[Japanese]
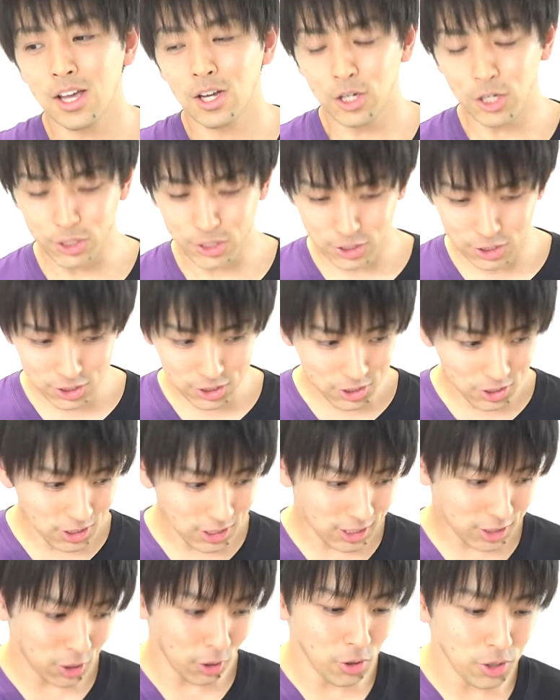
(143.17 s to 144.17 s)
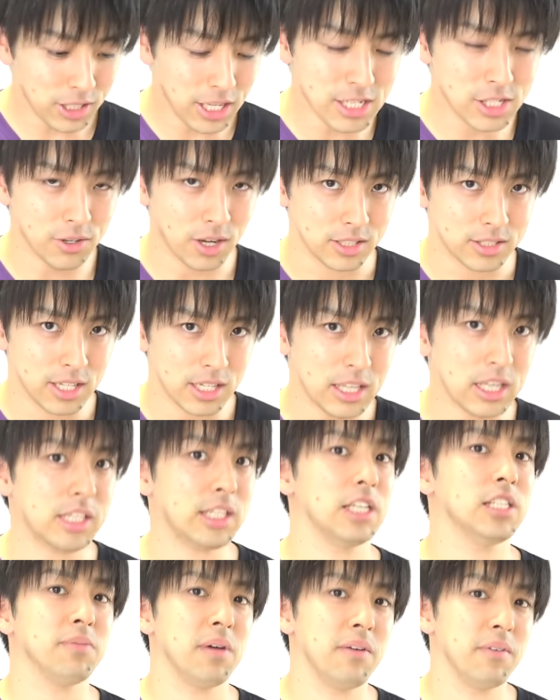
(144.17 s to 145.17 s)
普通にそういうテストが出てき
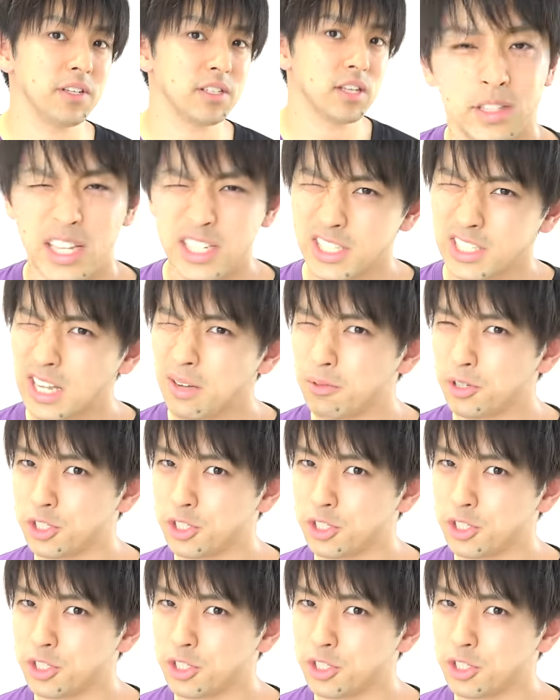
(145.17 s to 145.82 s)
てしまいますでしか